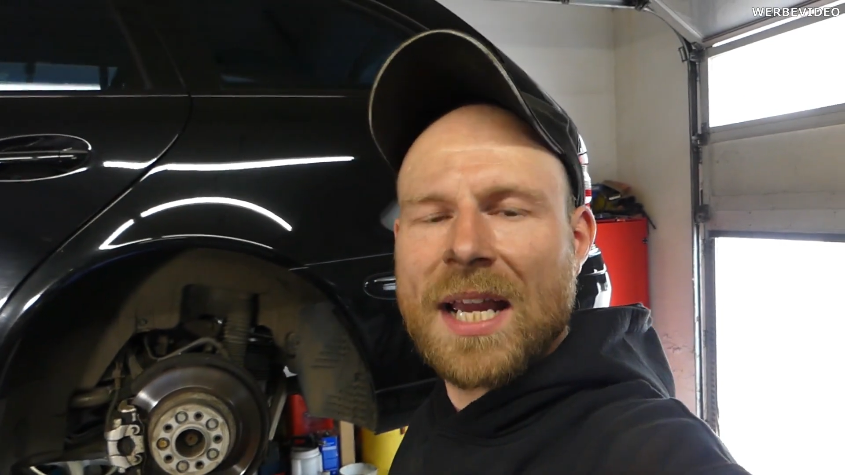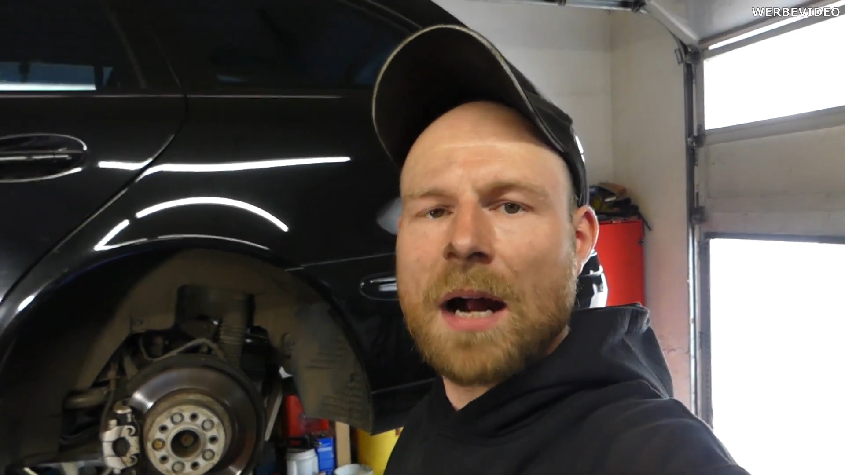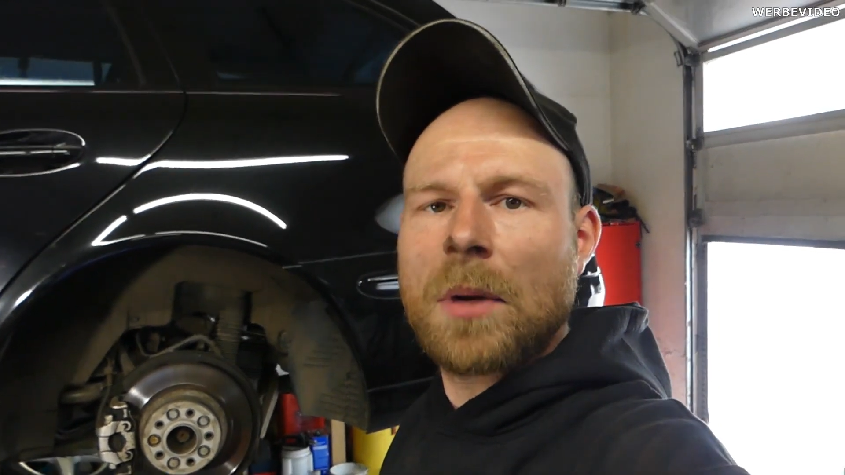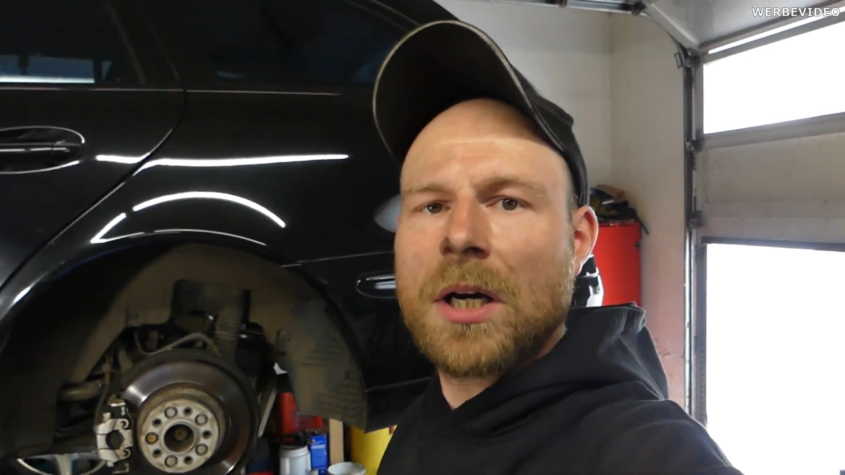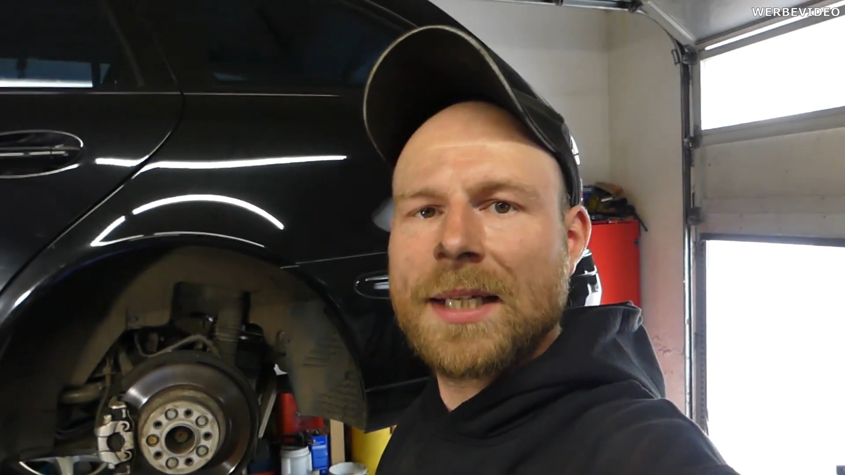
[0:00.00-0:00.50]

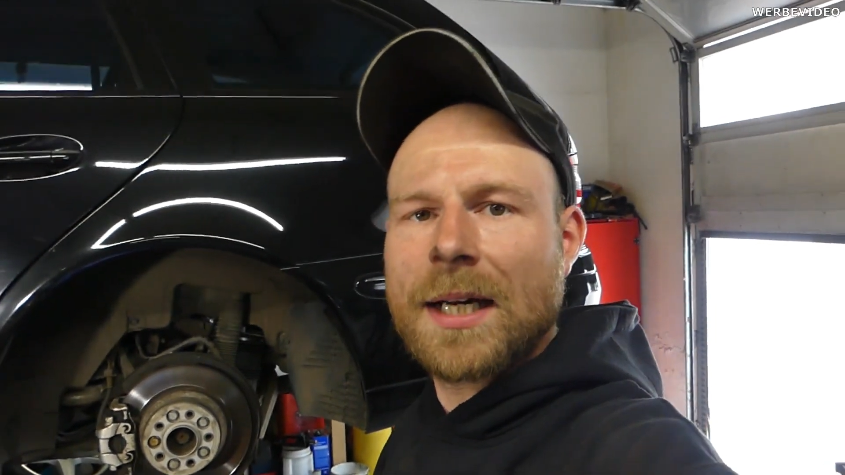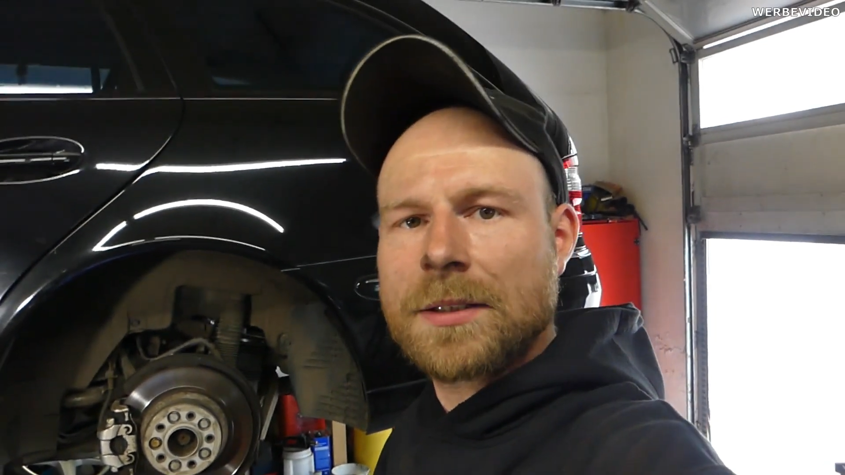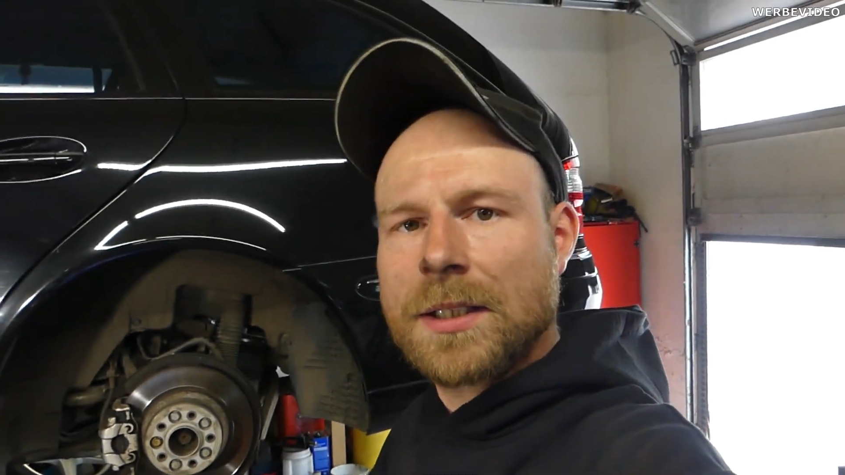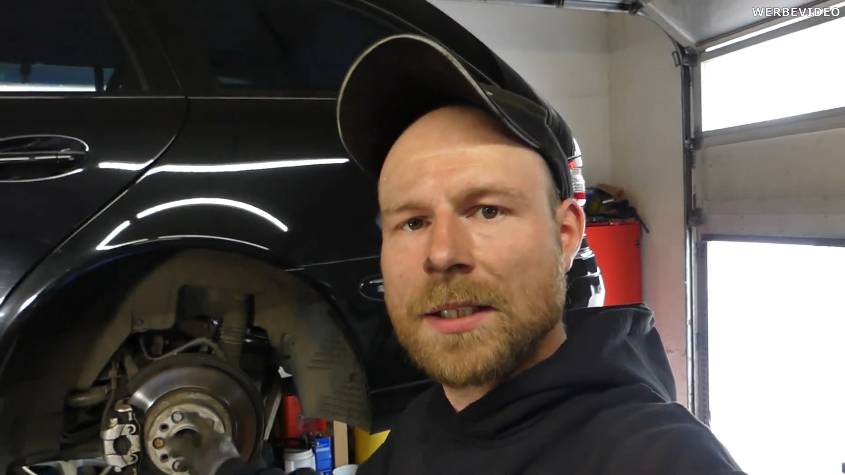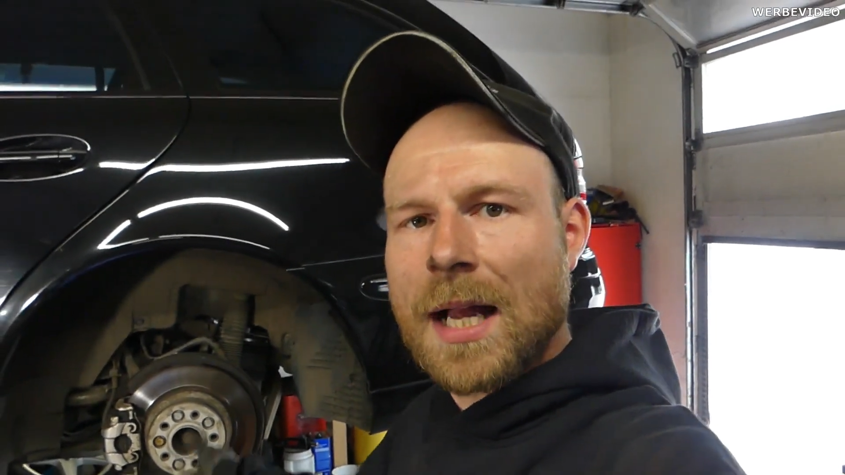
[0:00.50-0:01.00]
Armatik an
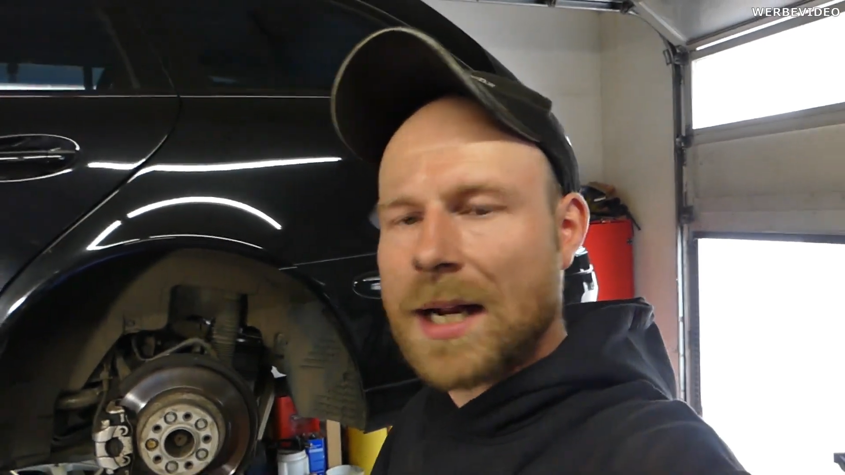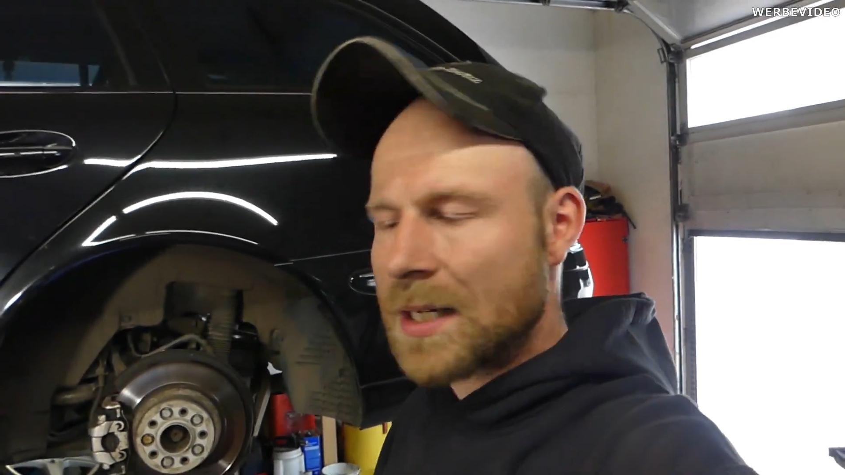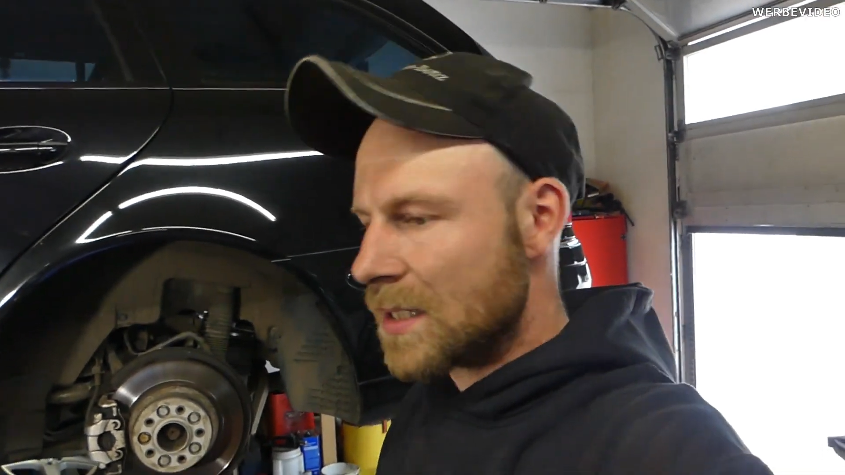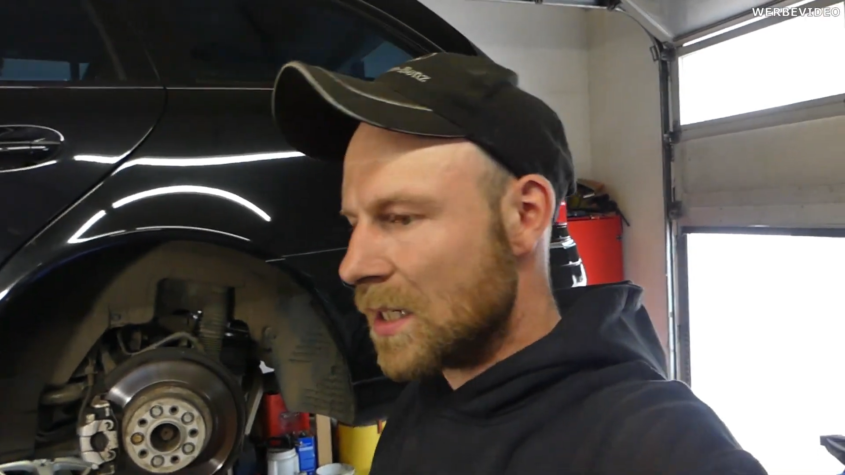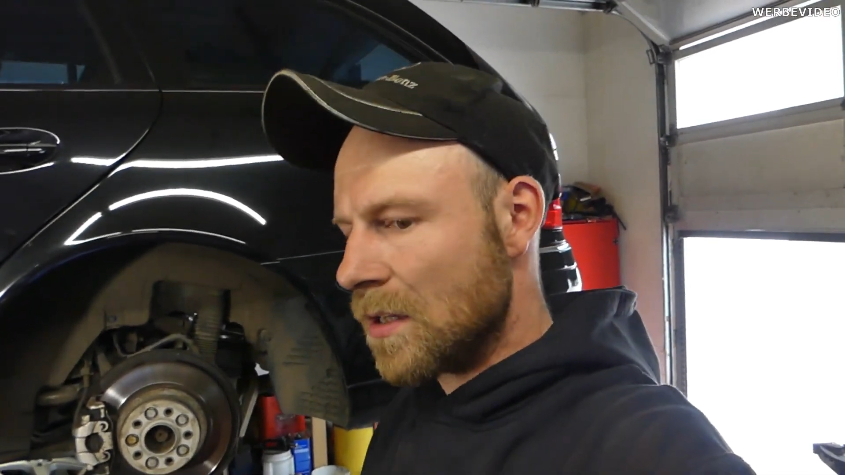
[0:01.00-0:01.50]
der
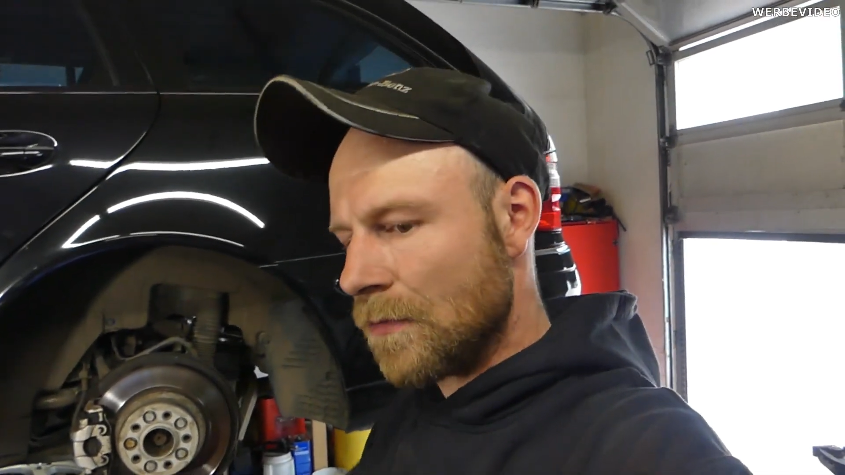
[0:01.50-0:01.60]
Hinterachse